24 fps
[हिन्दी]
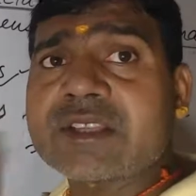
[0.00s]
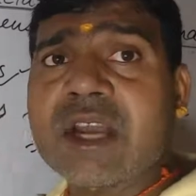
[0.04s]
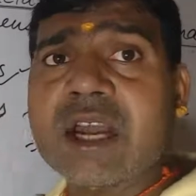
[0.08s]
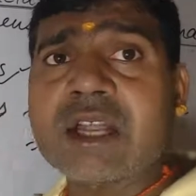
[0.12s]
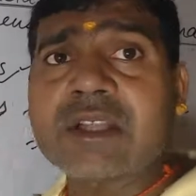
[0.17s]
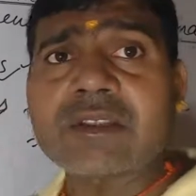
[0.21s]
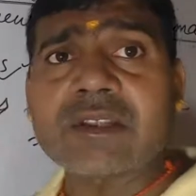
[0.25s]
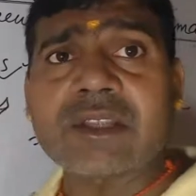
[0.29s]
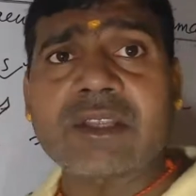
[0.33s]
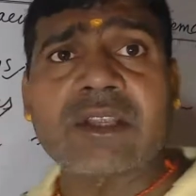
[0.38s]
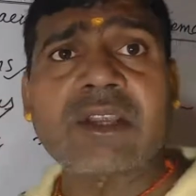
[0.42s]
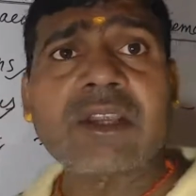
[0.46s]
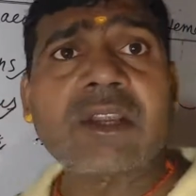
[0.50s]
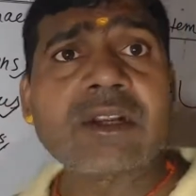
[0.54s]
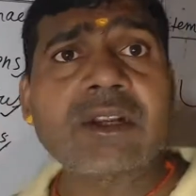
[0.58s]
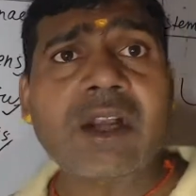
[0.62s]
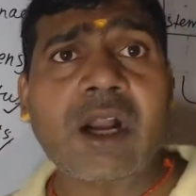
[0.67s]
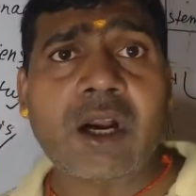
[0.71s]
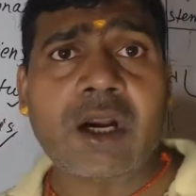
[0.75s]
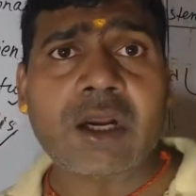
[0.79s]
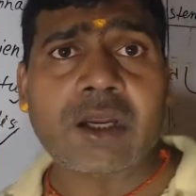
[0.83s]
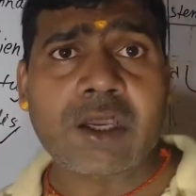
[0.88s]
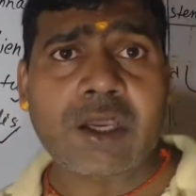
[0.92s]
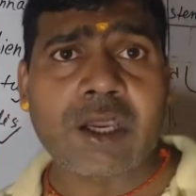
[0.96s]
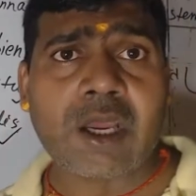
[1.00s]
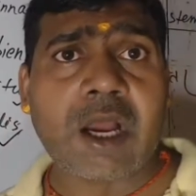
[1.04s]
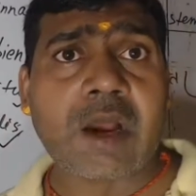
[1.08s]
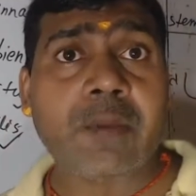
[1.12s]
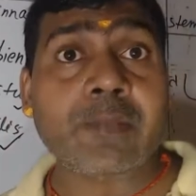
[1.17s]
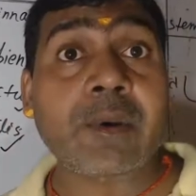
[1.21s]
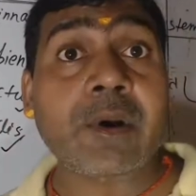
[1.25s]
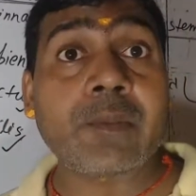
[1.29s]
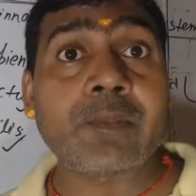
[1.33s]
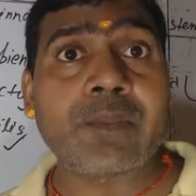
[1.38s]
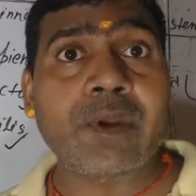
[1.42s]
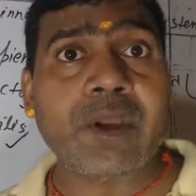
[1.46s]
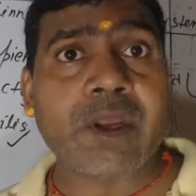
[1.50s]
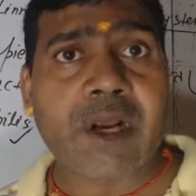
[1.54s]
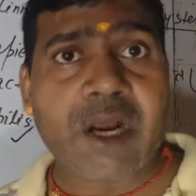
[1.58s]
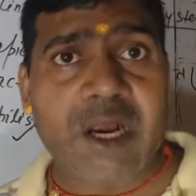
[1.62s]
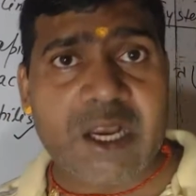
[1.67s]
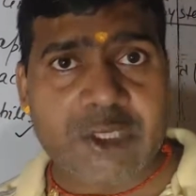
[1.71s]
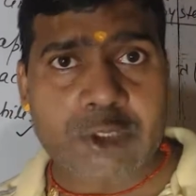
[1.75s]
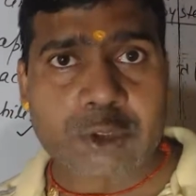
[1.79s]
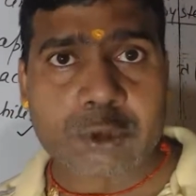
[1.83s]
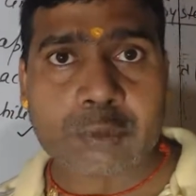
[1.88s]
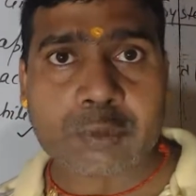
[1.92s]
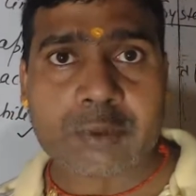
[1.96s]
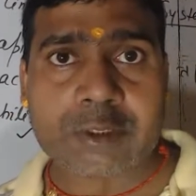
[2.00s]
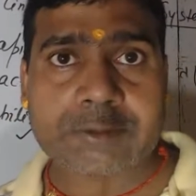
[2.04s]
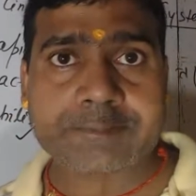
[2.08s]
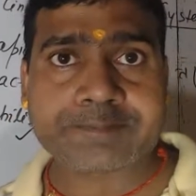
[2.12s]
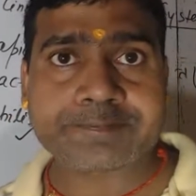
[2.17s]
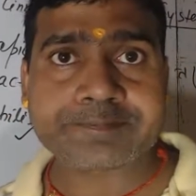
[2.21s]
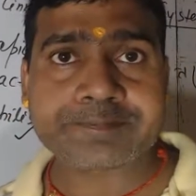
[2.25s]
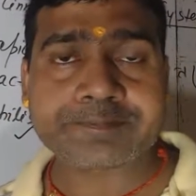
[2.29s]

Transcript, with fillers: जाति का यहाँ पर विकास हुआ